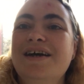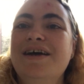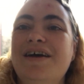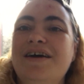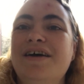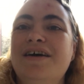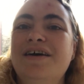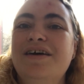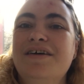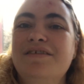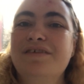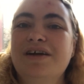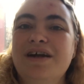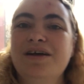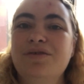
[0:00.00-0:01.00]
Euh,
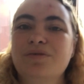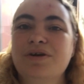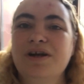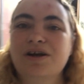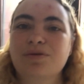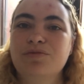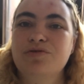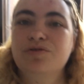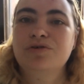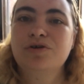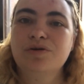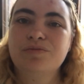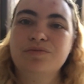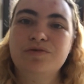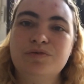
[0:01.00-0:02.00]
voilà, donc là, comme vous,
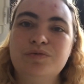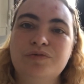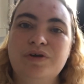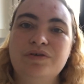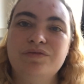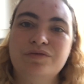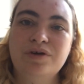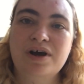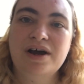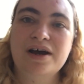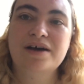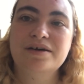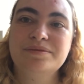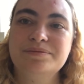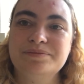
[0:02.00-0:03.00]
comme vous pouvez le voir...